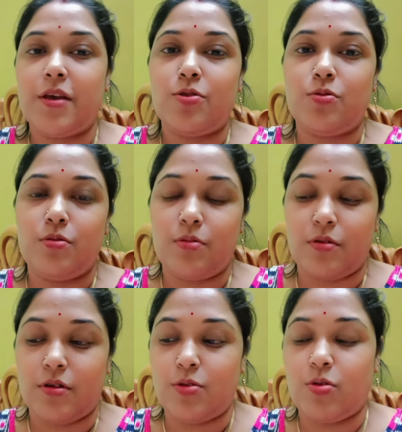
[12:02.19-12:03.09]
কিন্তু
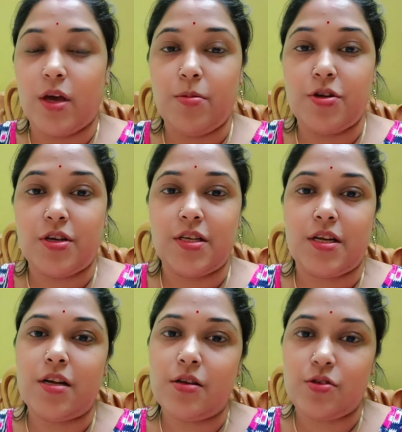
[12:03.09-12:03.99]
দুঃখের বিষয়
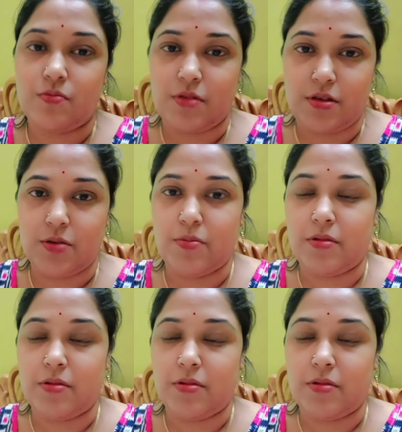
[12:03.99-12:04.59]
যেটা যে